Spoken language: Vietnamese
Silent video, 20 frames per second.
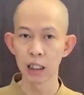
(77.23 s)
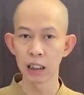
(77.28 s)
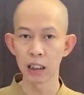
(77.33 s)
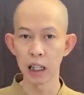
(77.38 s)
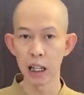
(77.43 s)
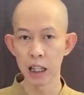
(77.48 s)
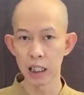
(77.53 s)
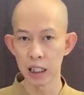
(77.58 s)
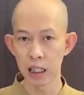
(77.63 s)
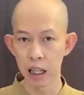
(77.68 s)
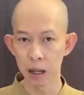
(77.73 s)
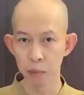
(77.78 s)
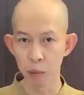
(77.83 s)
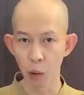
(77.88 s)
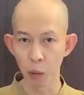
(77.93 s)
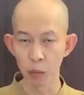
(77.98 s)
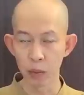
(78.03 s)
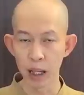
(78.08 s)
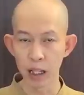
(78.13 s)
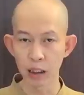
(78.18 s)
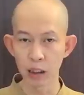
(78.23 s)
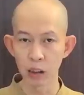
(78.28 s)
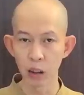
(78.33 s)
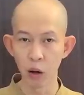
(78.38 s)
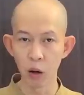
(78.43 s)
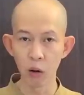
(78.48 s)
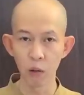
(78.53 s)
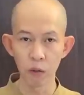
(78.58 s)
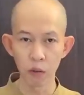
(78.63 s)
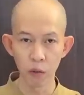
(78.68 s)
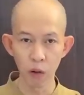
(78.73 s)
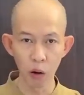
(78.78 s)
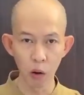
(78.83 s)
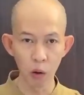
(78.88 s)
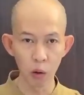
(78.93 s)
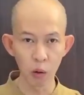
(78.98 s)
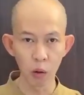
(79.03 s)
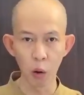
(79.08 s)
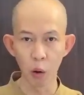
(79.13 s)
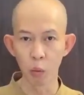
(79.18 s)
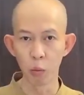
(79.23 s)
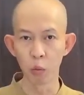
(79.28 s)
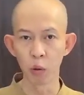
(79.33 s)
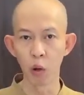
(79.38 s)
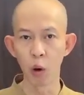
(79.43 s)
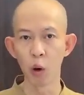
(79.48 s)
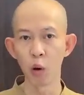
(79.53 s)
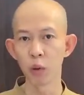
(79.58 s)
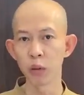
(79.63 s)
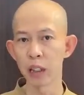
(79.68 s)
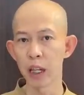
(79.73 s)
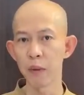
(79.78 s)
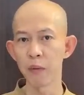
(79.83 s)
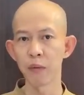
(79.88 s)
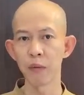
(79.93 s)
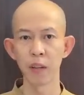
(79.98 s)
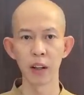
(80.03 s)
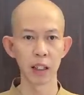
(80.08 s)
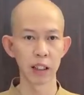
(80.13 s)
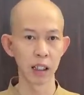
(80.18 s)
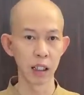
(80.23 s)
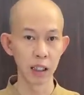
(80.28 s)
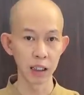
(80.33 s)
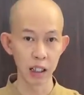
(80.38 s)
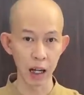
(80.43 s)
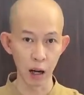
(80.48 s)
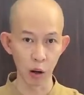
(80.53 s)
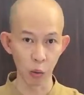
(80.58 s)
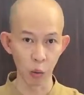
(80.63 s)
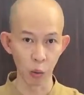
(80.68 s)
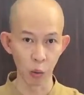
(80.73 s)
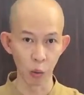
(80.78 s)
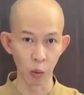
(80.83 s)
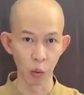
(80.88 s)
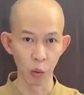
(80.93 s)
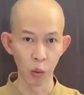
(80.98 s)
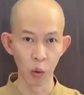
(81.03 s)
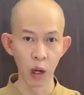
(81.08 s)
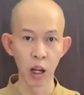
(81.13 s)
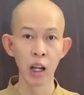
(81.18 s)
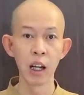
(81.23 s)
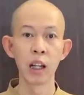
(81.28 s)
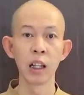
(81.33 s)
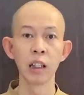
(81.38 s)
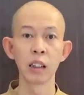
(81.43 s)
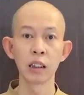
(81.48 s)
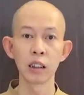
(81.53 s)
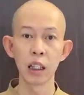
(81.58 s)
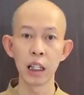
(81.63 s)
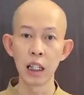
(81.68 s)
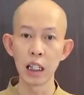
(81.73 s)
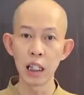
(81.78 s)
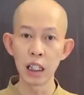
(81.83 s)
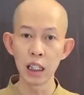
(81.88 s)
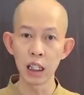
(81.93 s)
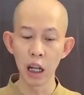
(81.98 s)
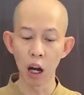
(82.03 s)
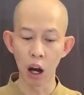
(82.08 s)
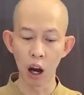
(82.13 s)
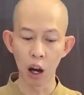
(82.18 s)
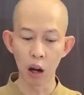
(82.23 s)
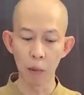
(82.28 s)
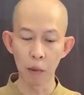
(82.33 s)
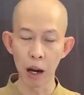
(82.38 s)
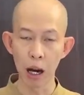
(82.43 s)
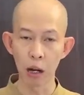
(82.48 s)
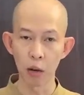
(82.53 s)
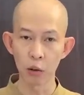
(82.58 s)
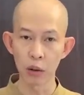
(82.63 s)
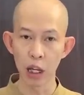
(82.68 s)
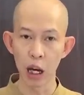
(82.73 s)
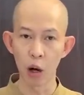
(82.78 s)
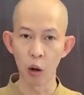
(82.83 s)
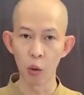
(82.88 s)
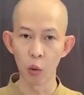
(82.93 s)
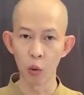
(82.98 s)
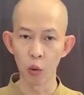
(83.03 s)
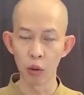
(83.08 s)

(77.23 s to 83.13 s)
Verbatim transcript: đây là một lá số vô cùng cố chấp và cứng đầu. Tý, Ngọ, Mão, Dậu